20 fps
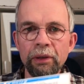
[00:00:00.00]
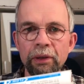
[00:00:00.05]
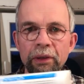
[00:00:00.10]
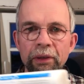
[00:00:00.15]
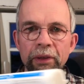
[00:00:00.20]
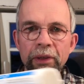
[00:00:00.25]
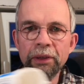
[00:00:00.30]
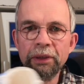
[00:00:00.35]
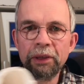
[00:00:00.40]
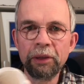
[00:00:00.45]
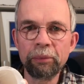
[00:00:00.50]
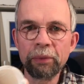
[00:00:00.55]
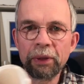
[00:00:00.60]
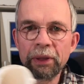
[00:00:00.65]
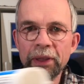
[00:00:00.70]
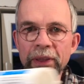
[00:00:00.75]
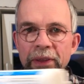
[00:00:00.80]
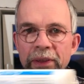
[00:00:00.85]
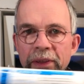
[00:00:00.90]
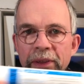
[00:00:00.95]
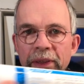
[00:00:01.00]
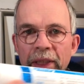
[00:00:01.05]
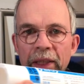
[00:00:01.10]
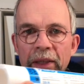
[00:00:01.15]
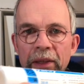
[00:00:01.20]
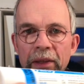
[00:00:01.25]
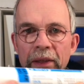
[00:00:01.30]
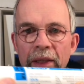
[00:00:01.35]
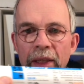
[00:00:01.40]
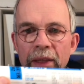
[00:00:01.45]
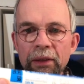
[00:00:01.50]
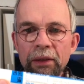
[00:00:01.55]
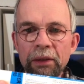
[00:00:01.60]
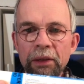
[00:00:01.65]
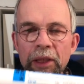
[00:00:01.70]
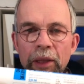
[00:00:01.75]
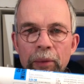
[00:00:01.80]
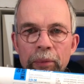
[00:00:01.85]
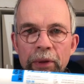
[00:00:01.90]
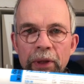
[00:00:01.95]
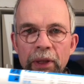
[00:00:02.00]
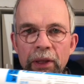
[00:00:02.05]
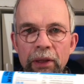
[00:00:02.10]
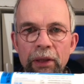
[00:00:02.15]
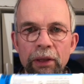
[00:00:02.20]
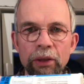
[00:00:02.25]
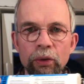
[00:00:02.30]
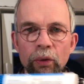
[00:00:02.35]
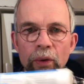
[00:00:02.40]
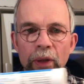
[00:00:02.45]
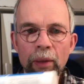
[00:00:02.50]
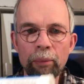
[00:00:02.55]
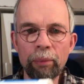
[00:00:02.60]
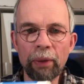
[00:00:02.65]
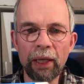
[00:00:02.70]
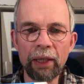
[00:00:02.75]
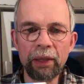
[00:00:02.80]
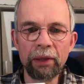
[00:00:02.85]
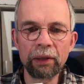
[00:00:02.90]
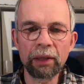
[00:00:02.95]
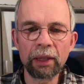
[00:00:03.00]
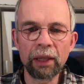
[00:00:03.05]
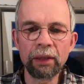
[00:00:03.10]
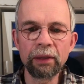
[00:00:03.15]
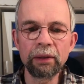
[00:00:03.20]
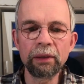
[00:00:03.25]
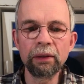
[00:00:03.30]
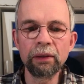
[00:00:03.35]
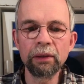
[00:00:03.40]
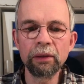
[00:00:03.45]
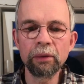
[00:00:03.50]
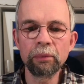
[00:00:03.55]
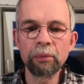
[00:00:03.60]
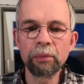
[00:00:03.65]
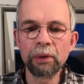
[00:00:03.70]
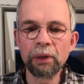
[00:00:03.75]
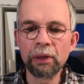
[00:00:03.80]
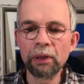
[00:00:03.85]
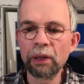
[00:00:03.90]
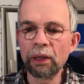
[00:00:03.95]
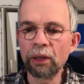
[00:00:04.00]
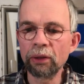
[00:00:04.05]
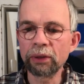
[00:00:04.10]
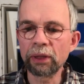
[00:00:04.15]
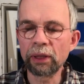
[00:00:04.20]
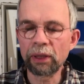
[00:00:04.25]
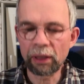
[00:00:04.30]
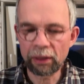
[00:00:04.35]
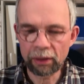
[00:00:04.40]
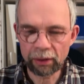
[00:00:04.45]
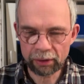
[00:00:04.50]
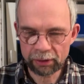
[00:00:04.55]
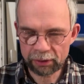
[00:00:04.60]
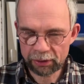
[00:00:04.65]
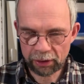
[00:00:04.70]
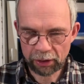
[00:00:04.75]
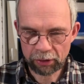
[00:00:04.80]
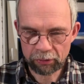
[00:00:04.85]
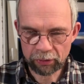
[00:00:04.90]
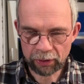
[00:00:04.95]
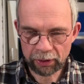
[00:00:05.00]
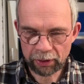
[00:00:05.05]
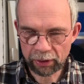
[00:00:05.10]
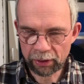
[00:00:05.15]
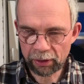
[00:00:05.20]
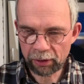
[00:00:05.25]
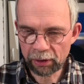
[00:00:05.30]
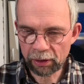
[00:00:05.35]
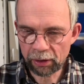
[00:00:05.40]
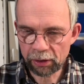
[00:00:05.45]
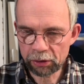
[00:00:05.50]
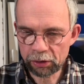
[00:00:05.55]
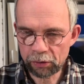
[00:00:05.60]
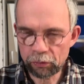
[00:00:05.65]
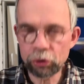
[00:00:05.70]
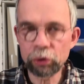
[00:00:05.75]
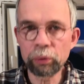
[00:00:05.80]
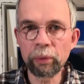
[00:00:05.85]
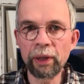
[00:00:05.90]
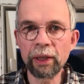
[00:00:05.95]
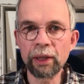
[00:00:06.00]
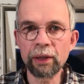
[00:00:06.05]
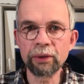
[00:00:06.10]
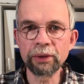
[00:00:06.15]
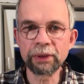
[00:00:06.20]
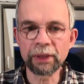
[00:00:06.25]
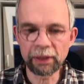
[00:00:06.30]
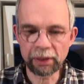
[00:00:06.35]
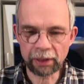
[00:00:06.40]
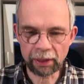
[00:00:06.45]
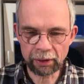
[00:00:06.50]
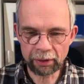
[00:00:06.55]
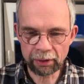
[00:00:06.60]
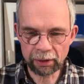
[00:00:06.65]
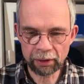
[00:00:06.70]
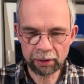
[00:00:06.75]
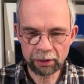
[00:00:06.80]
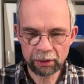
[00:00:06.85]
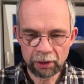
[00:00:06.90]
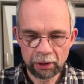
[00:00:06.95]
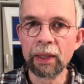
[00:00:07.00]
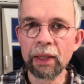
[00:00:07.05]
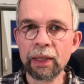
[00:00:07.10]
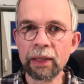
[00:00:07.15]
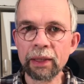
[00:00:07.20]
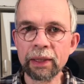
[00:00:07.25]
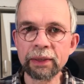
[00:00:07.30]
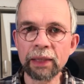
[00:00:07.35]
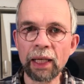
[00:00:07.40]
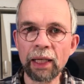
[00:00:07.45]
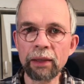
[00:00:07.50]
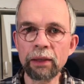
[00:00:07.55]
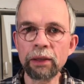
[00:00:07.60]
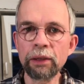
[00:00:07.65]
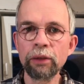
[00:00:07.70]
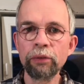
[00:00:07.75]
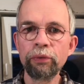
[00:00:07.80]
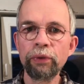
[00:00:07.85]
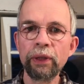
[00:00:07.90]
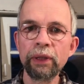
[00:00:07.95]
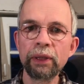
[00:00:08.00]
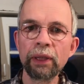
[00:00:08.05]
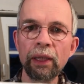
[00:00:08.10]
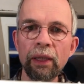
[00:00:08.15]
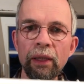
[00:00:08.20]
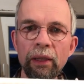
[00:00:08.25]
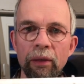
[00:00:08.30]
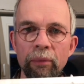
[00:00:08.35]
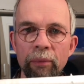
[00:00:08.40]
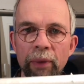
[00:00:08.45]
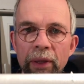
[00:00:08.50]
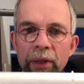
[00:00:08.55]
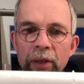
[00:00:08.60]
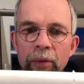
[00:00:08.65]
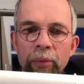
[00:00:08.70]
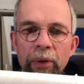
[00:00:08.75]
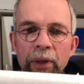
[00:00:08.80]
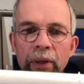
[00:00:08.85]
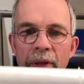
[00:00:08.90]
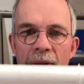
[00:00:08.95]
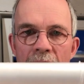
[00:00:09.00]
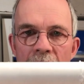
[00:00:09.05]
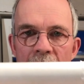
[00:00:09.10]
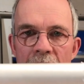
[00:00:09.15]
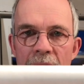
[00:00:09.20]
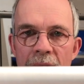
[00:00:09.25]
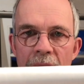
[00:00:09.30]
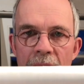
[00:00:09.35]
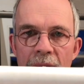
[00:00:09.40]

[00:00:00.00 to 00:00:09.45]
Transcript: Hier sieht man dass die Sägekanten. Ich habe hier sogar beide Kanten ähm, auseinandergesägt, weil der ging relativ schwer auseinander. Das eigentliche Filterelement im Inneren